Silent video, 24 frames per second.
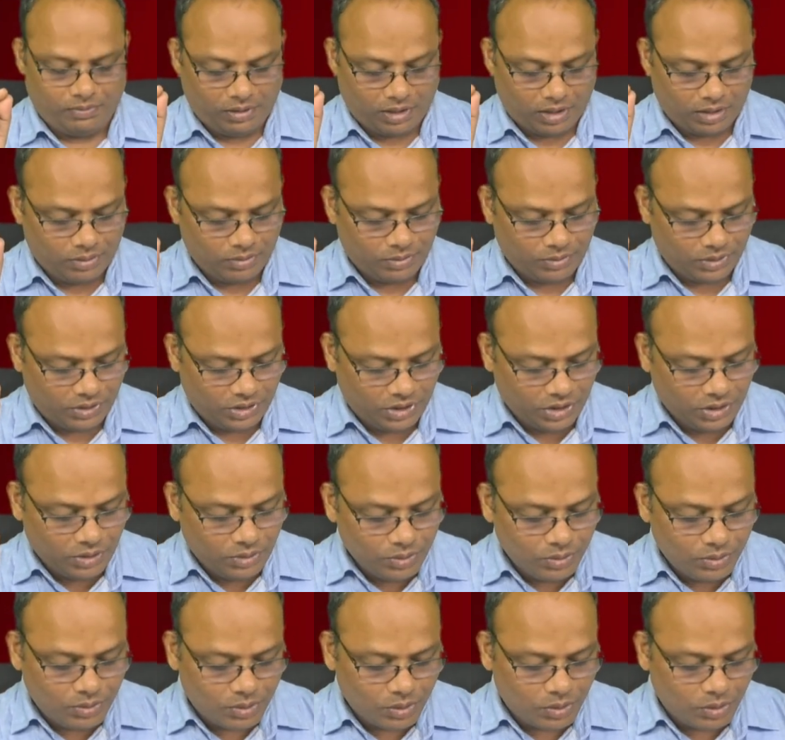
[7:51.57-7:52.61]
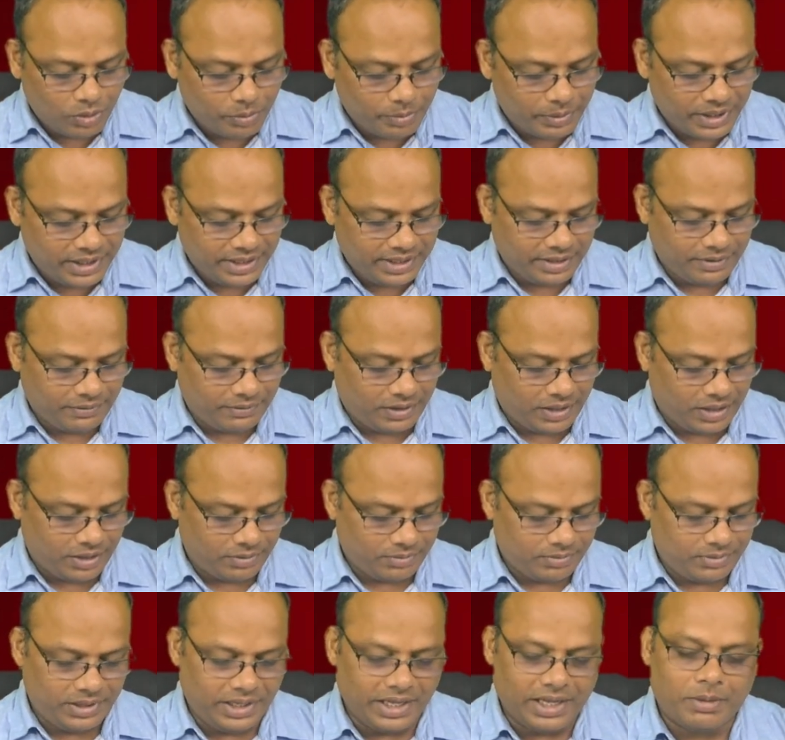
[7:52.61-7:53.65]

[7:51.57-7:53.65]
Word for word: వాళ్ళు ఎన్నుకోబడిన వారు